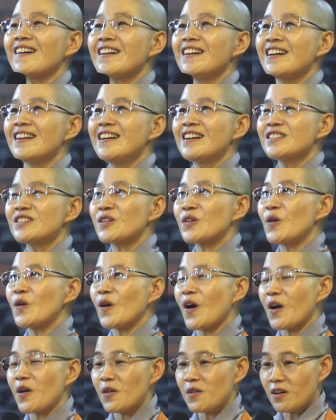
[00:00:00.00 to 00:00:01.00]
có người đưa cho cô
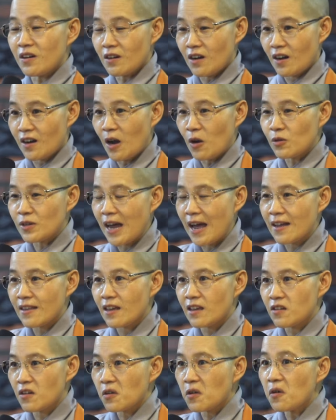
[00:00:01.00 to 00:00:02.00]
coi cô nói ở đâu ra
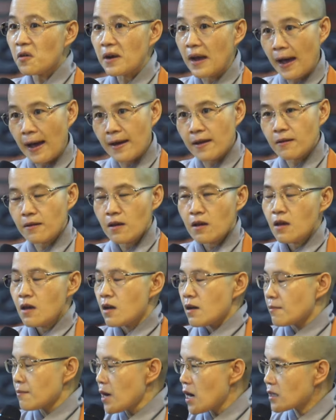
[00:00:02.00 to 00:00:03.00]
vậy nó con gái
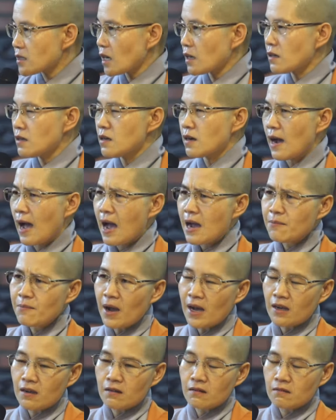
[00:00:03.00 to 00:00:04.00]
bước ra đường ăn
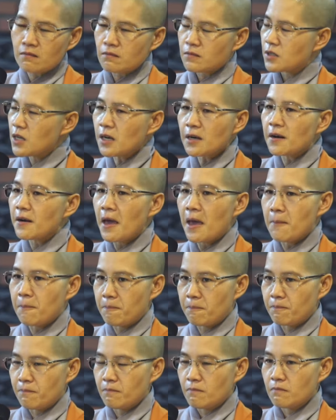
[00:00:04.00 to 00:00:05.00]
mặc rất là đẹp
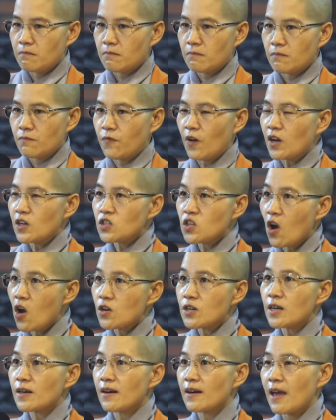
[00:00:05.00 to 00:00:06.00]
phấn
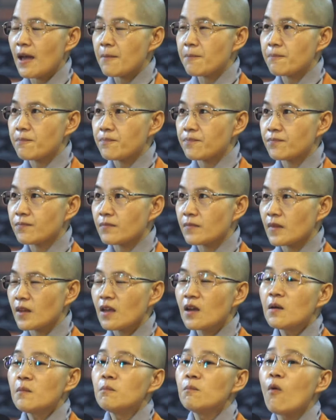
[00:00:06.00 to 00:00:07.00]
son rất là đẹp
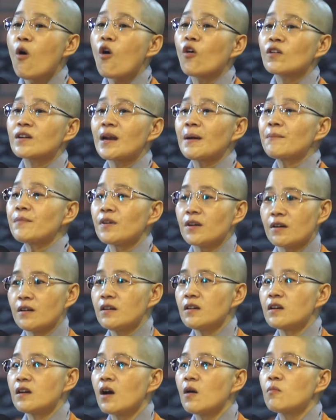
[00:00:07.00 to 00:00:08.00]
một năm
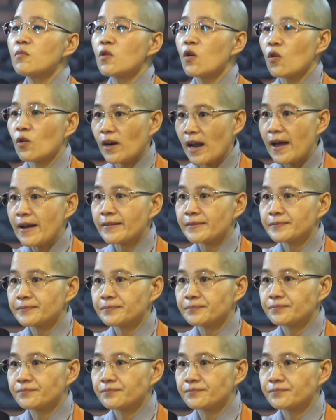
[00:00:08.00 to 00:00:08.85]
rưỡi không đổ rác